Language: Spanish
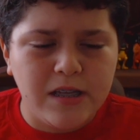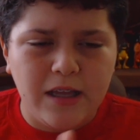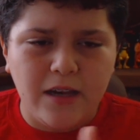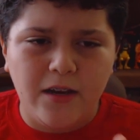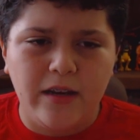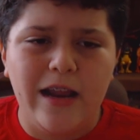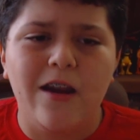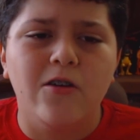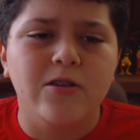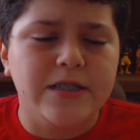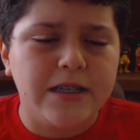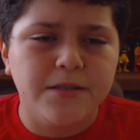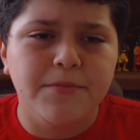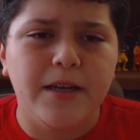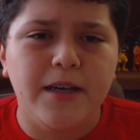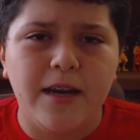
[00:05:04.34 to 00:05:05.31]
ni, los
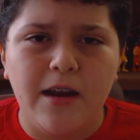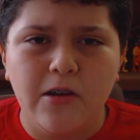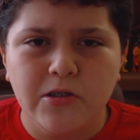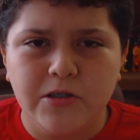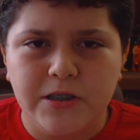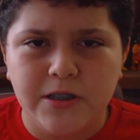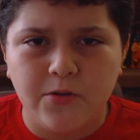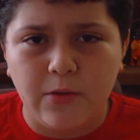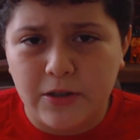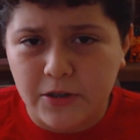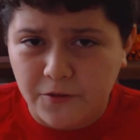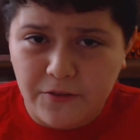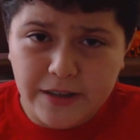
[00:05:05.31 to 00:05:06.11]
X-Men ni los Cuatro